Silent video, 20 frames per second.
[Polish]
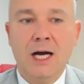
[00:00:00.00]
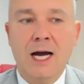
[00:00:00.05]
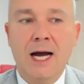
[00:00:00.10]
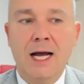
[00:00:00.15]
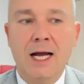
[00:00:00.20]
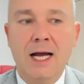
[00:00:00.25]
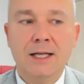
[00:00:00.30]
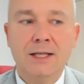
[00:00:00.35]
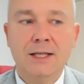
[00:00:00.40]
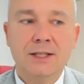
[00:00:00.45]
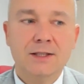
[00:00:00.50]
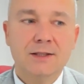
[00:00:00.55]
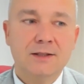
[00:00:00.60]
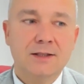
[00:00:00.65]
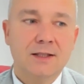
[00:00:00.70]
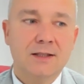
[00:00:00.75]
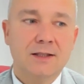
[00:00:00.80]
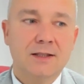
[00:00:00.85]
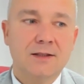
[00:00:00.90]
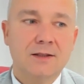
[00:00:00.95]
ale
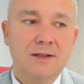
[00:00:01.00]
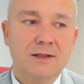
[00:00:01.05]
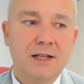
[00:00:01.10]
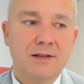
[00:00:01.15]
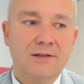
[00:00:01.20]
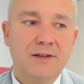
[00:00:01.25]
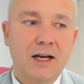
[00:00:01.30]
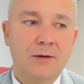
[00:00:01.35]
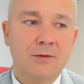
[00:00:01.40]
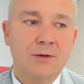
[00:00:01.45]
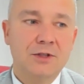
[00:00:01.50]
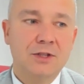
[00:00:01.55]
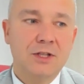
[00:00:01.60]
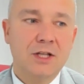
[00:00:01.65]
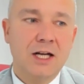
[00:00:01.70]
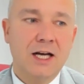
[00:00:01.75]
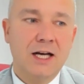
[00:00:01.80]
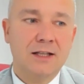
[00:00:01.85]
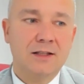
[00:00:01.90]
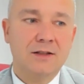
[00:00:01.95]
niestety zostawiały
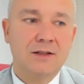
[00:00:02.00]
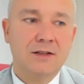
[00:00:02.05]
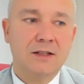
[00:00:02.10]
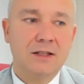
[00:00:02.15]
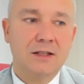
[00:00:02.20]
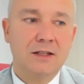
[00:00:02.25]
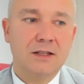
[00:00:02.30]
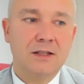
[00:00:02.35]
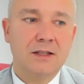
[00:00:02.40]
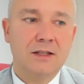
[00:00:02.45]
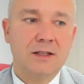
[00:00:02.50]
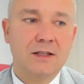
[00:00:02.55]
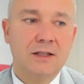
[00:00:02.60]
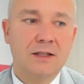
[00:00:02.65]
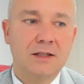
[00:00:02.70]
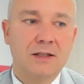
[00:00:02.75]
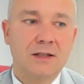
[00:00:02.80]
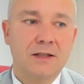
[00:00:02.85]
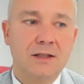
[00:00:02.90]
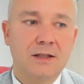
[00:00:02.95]
ślad
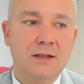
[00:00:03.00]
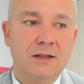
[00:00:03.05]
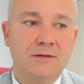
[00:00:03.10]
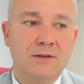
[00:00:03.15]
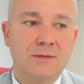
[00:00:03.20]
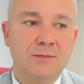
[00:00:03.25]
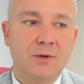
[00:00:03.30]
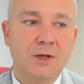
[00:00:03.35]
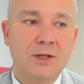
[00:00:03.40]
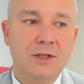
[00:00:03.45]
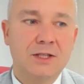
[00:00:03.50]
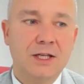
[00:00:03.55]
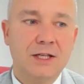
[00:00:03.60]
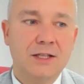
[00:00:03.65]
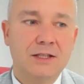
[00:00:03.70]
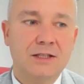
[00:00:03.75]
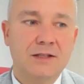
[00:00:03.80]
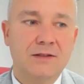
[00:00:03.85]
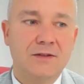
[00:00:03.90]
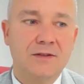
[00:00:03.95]
w
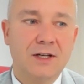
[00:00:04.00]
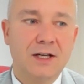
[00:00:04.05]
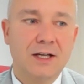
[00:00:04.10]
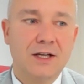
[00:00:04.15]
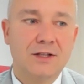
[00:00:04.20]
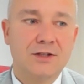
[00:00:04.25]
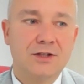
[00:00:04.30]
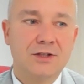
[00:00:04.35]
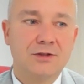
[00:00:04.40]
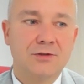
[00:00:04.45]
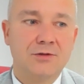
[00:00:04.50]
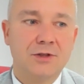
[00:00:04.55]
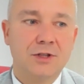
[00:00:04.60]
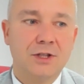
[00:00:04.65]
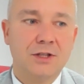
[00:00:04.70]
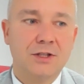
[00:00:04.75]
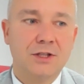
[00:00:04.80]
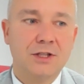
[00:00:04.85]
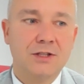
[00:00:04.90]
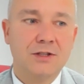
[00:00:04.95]
społeczeństwie,
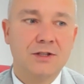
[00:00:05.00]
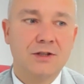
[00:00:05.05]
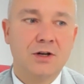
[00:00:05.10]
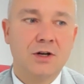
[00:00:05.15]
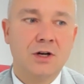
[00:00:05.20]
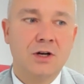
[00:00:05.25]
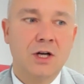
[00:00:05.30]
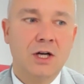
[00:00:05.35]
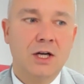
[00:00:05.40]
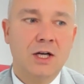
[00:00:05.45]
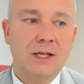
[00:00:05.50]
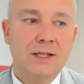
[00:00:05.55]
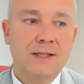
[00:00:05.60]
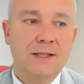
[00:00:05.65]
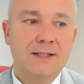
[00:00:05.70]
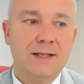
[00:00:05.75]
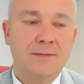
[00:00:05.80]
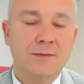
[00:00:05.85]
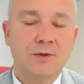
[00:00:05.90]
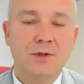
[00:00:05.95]
szczególnie, że jest to
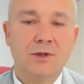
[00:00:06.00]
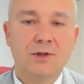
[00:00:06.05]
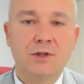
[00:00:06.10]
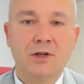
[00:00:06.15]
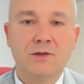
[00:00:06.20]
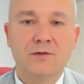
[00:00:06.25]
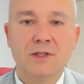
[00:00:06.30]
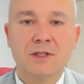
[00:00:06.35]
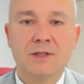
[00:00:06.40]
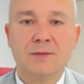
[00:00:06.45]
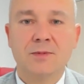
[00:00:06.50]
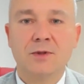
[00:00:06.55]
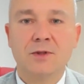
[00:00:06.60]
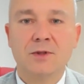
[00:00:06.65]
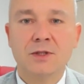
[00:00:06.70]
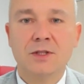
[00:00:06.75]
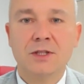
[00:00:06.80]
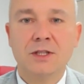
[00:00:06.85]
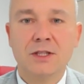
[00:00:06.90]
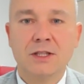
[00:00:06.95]
samorządowiec,
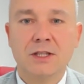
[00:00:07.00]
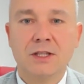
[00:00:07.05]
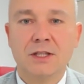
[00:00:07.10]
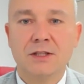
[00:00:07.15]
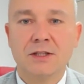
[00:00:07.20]
polityk